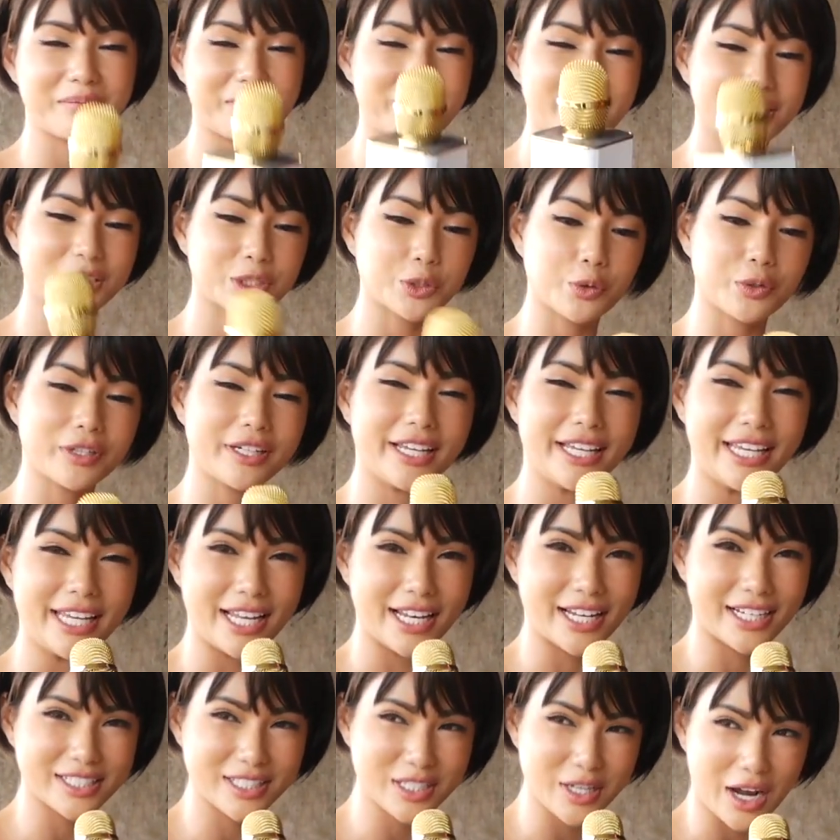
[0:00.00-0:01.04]
เพื่อนตุ๊ดอะไรอย่าง
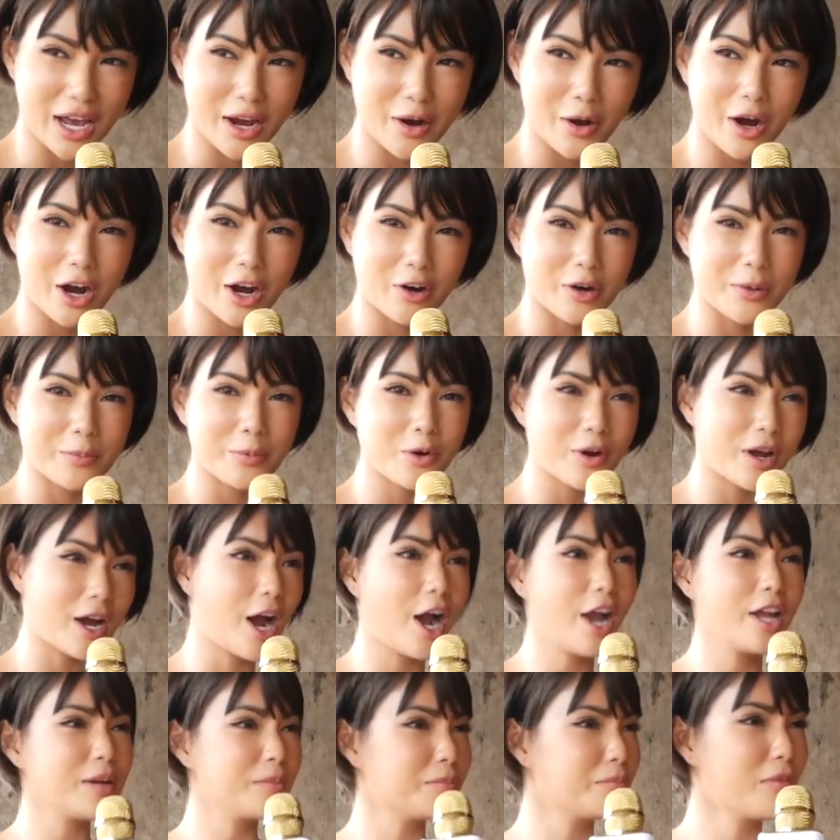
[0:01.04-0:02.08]
นี้เราจะรับเอาไว้พูดแล้ว
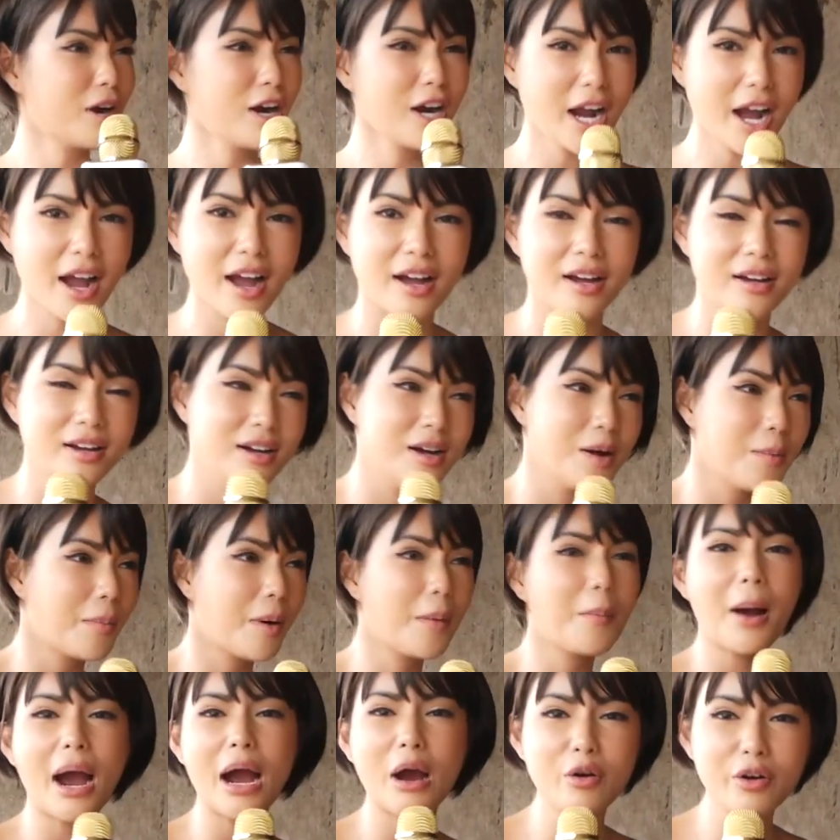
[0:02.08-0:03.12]
เฮ้ยมึงอะ
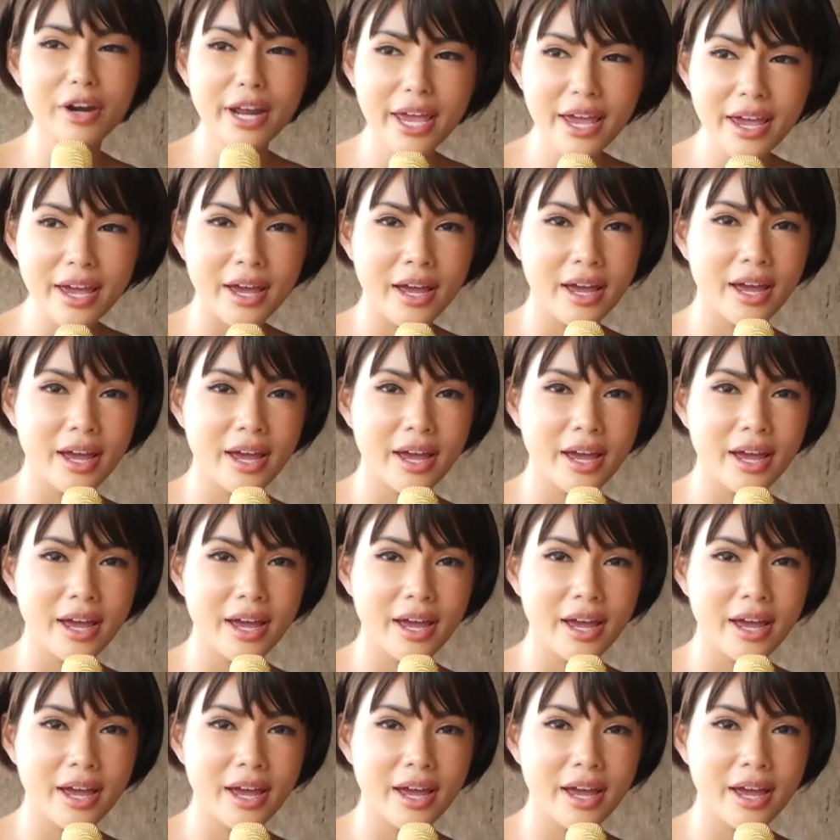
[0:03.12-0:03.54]
เบาๆเด้